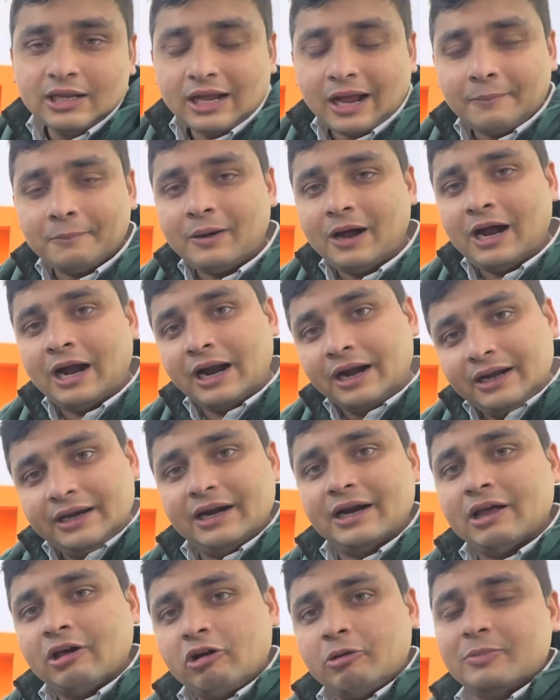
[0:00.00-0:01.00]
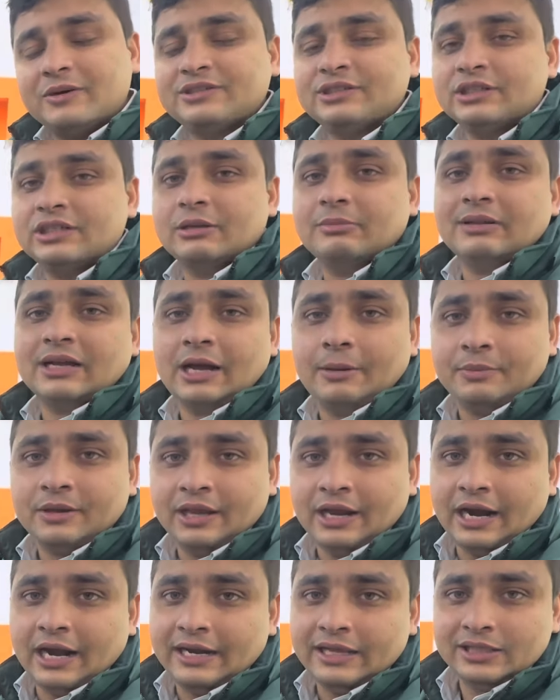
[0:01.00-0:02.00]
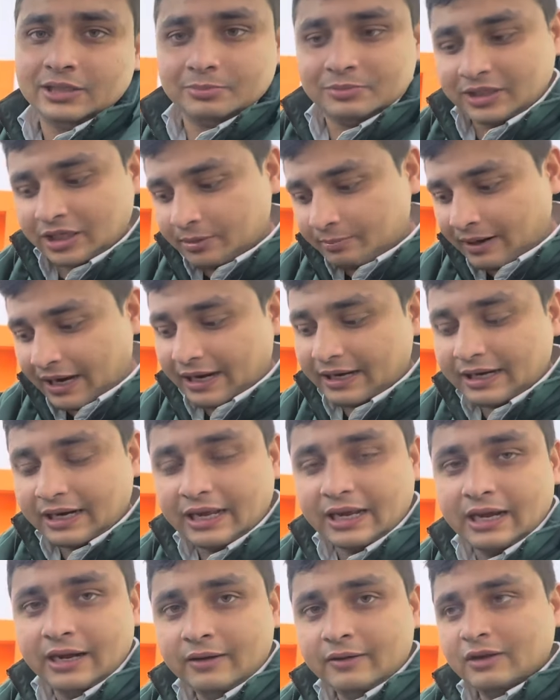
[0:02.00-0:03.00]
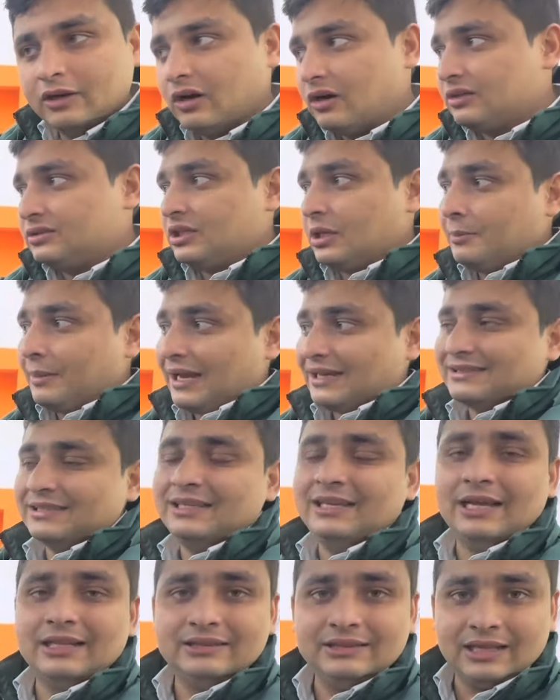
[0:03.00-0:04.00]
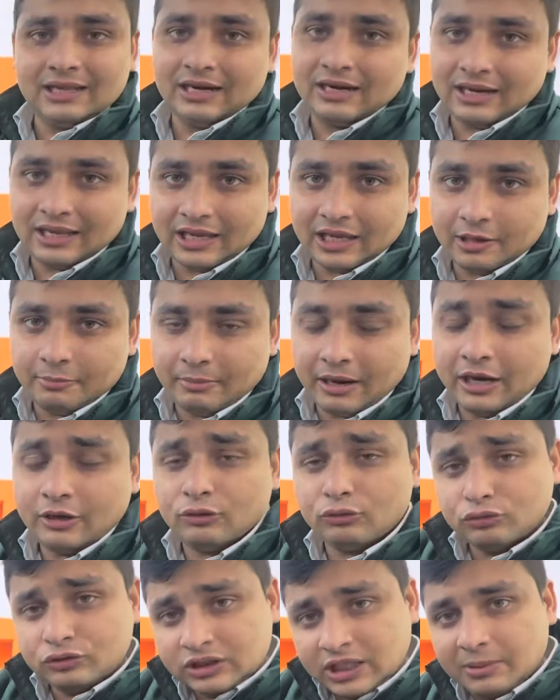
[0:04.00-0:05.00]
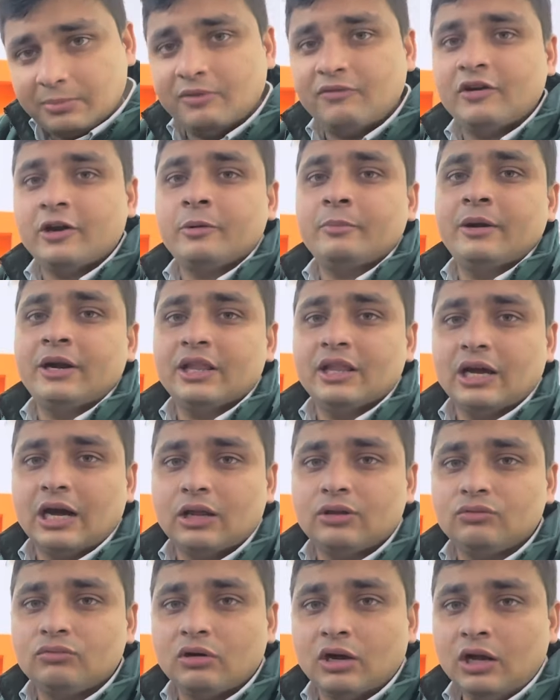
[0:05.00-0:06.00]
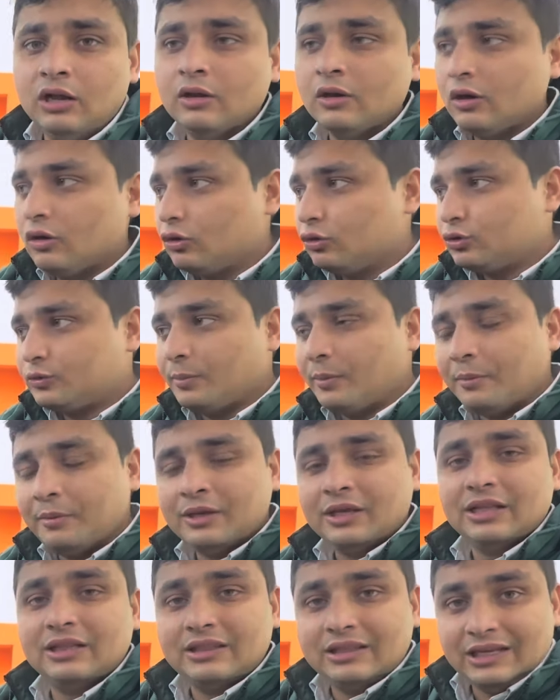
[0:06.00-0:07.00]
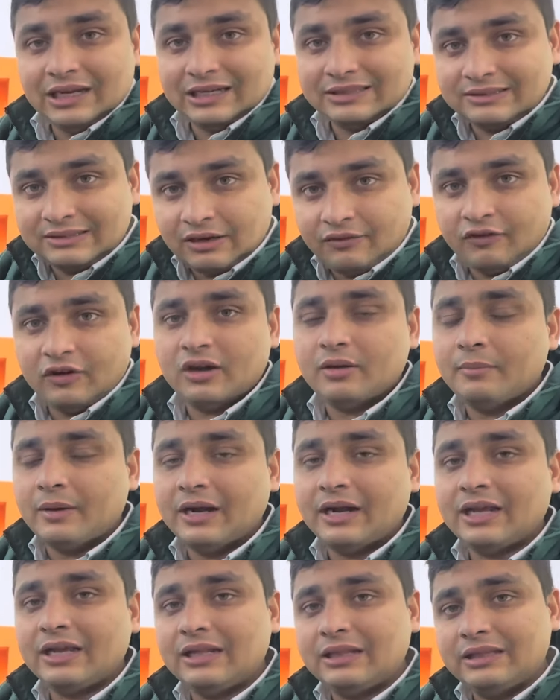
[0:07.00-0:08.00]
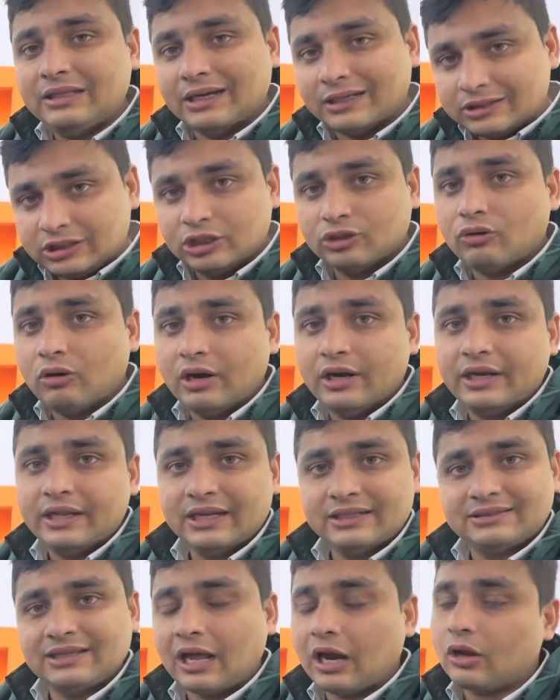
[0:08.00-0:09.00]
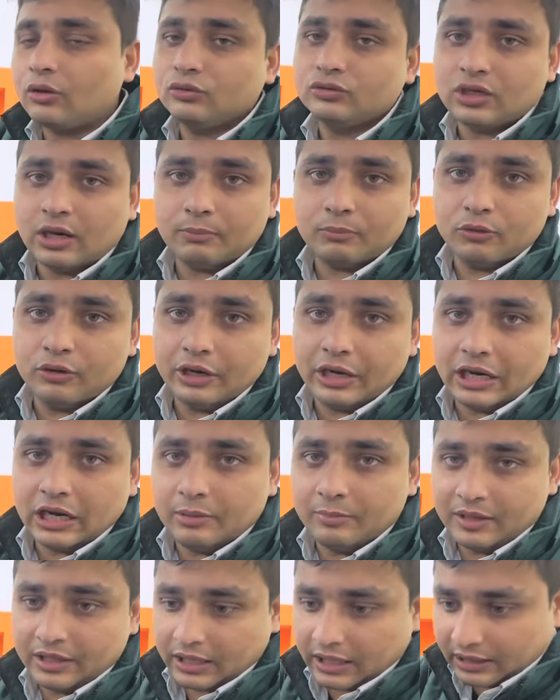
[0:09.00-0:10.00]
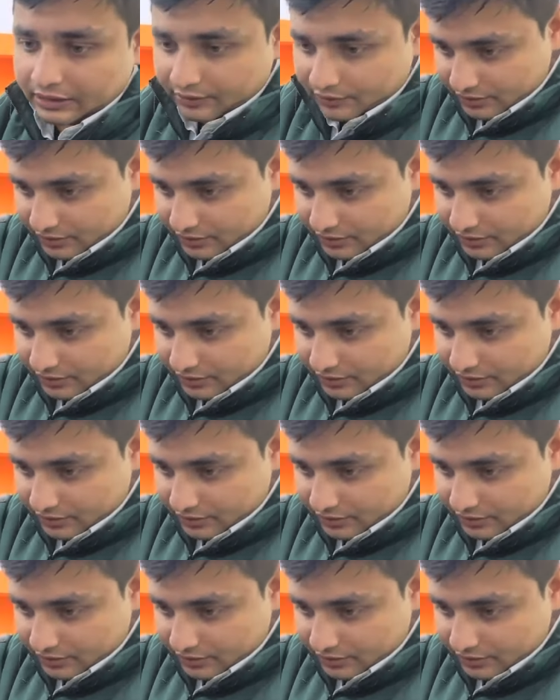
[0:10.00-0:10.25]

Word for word: आपका हंड्रेड वन परसेंट जब तक आपकी गाड़ी है तब तक ये मैट रहेगा और सेम ऐसे ही अंदर लगे हैं मैट उसकी भी फिटमेंट दिखा दूंगा उसमें भी कितनी अच्छी फिटमेंट है कितनी अच्छी क्वालिटी है सारा कुछ आपको डिटेल में दिखा दे